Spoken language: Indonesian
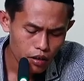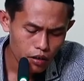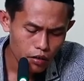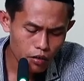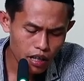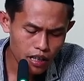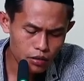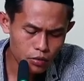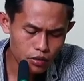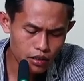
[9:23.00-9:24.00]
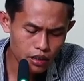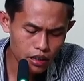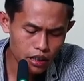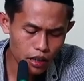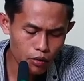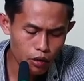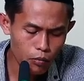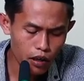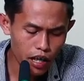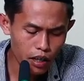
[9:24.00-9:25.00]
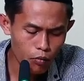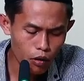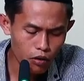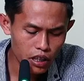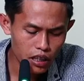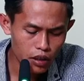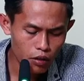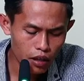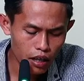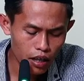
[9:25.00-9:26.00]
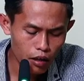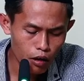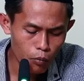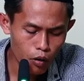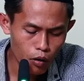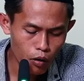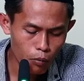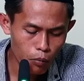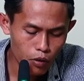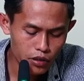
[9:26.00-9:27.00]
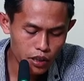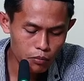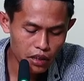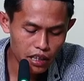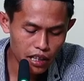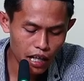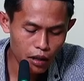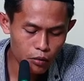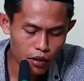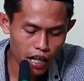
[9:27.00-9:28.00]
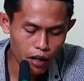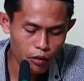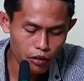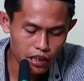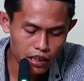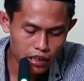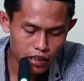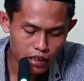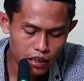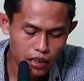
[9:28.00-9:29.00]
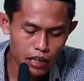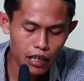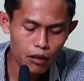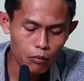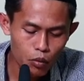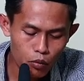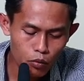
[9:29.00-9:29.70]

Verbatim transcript: Ora sudi karo omongane wong liya arak ngomong apa sing penting aku nglakoni ilmu